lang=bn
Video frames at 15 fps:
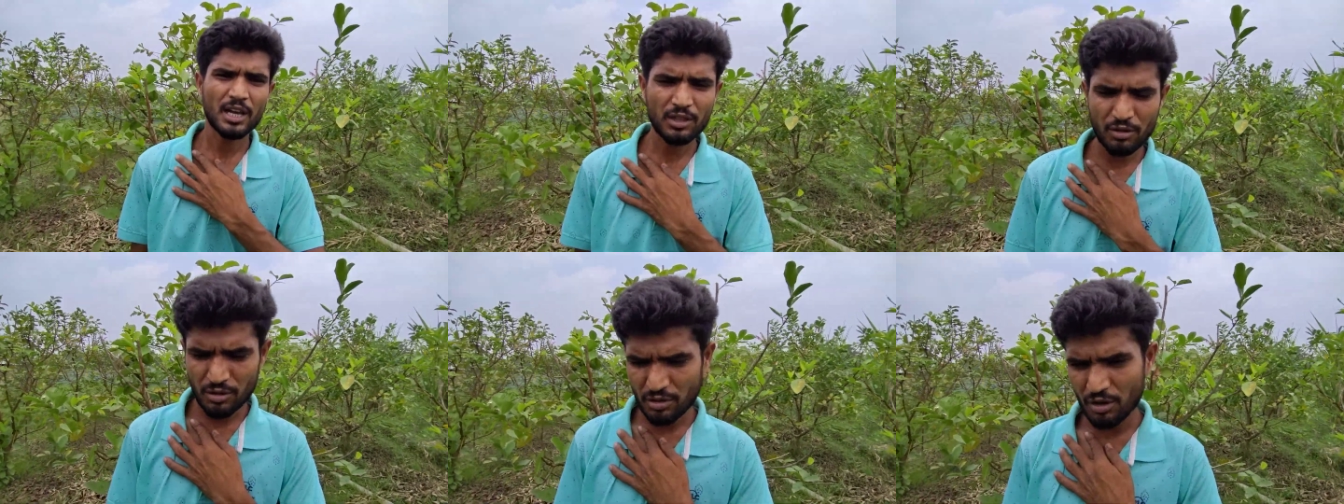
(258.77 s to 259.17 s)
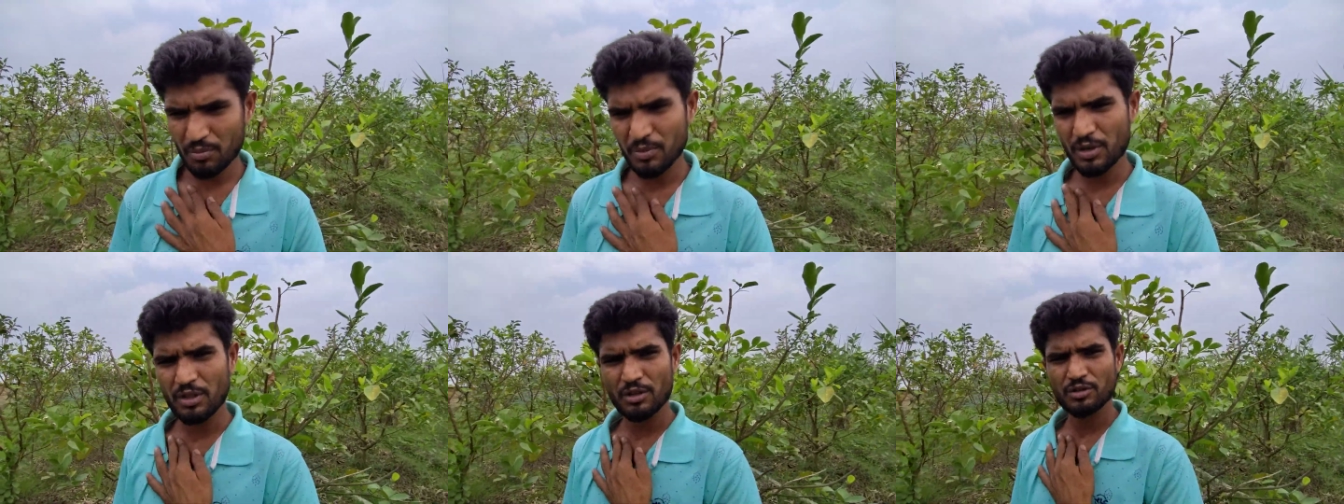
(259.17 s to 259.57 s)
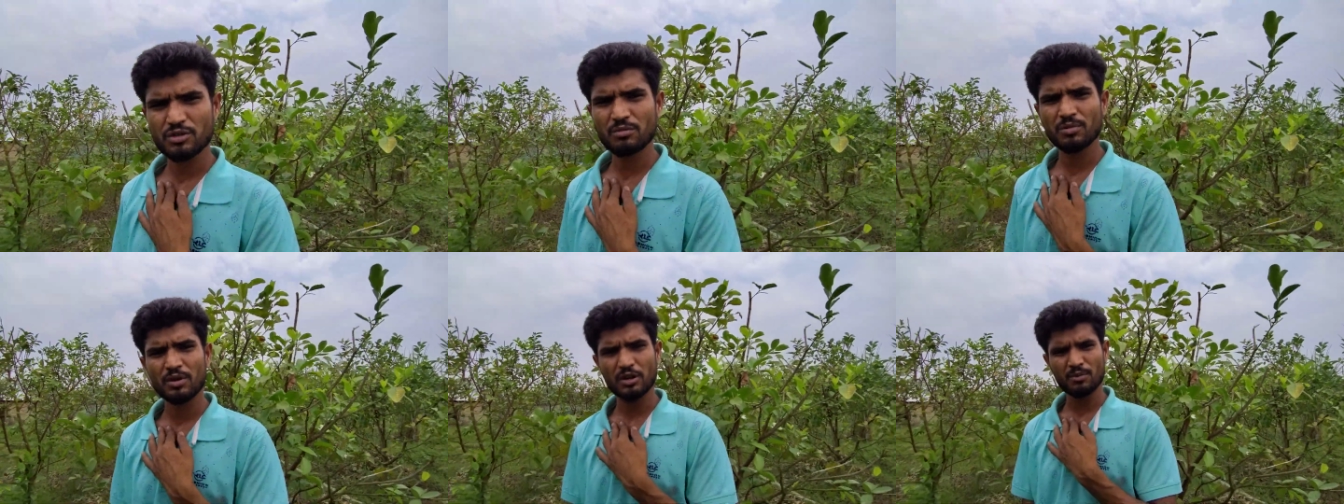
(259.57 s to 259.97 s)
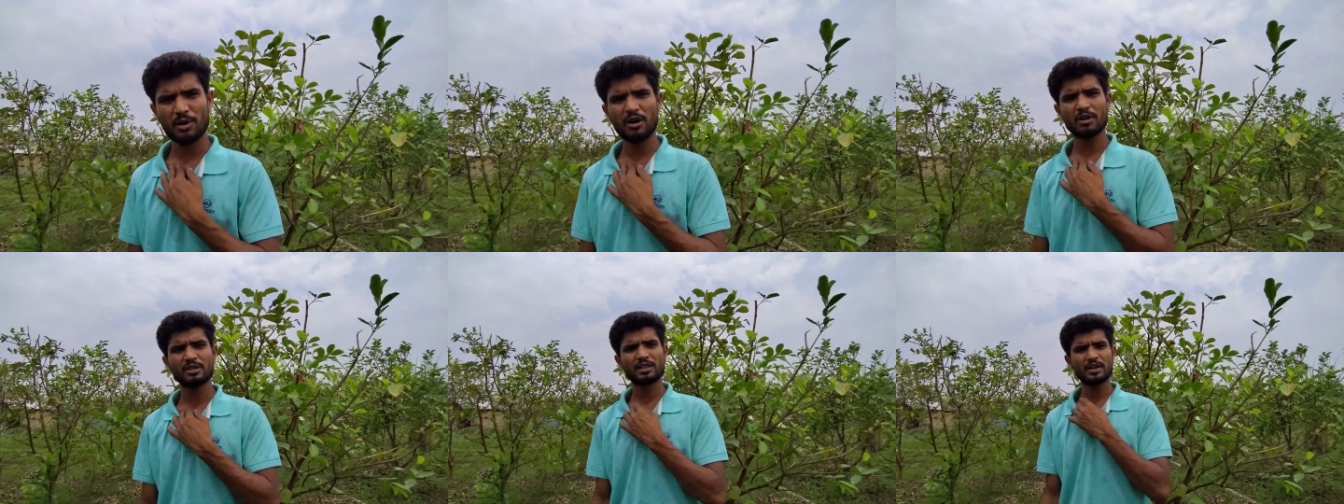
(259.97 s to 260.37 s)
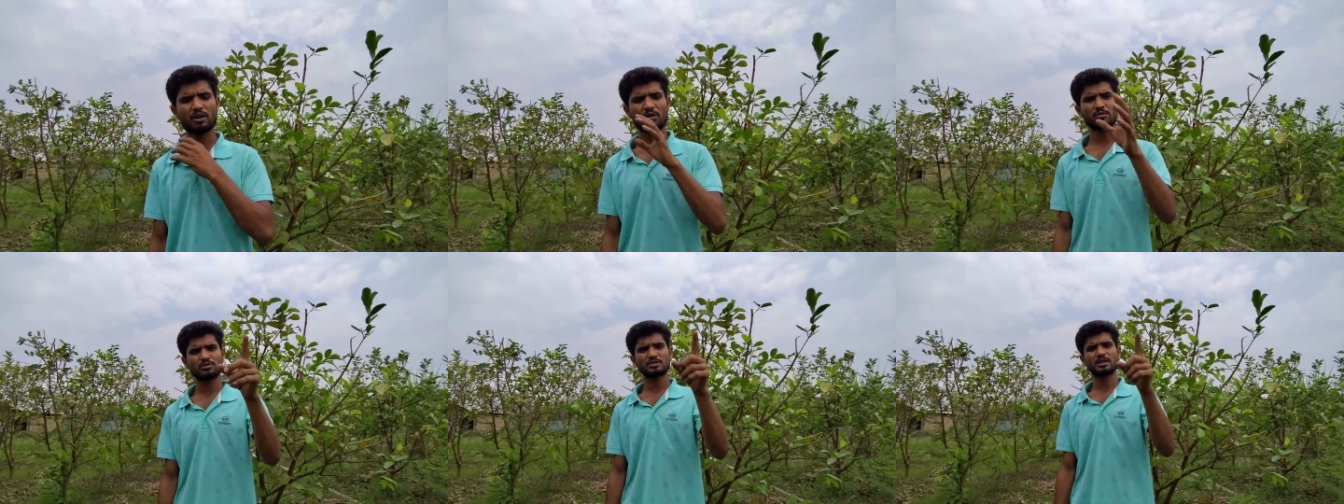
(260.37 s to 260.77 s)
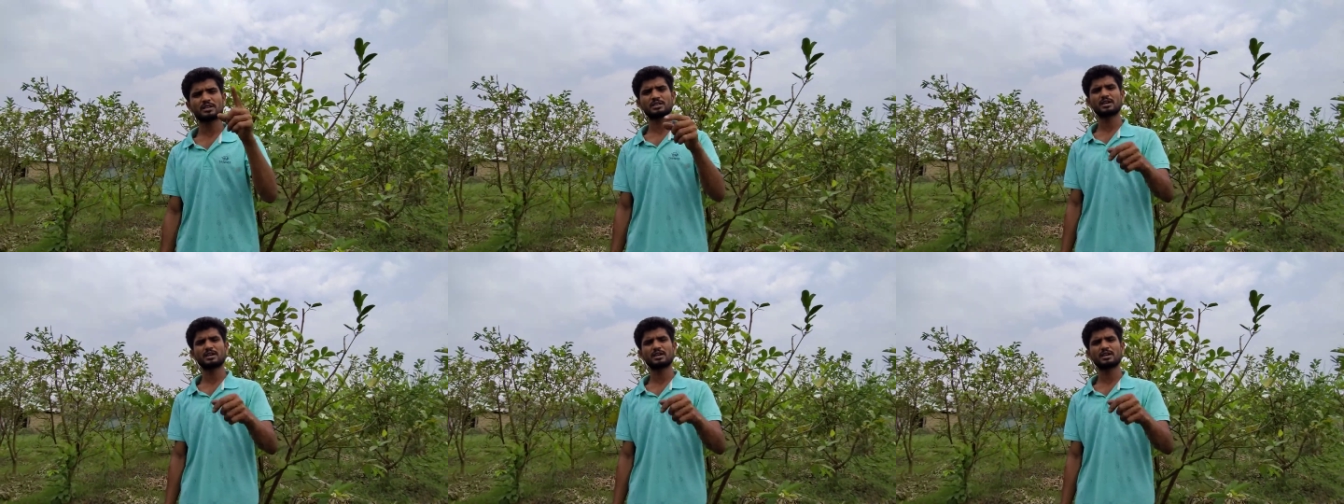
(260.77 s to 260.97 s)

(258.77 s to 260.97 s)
এ তো ছিল প্রিয় দর্শক ভিডিওটি ভালো লাগে থাকলে অবশ্যই